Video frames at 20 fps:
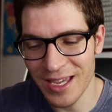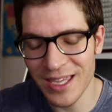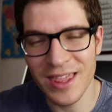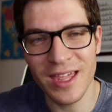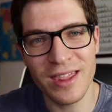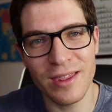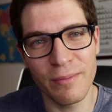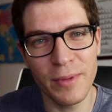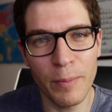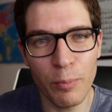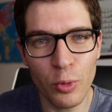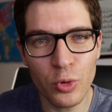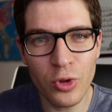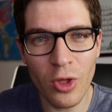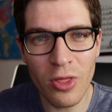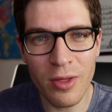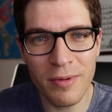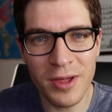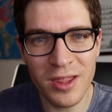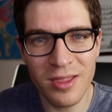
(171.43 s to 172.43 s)
Y desde mi
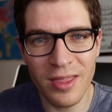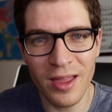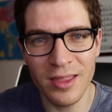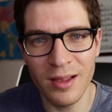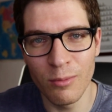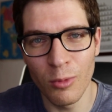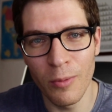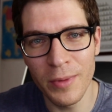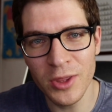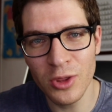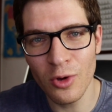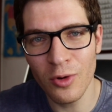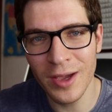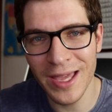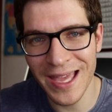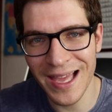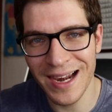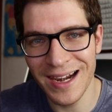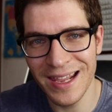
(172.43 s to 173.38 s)
punto de vista, en el momento que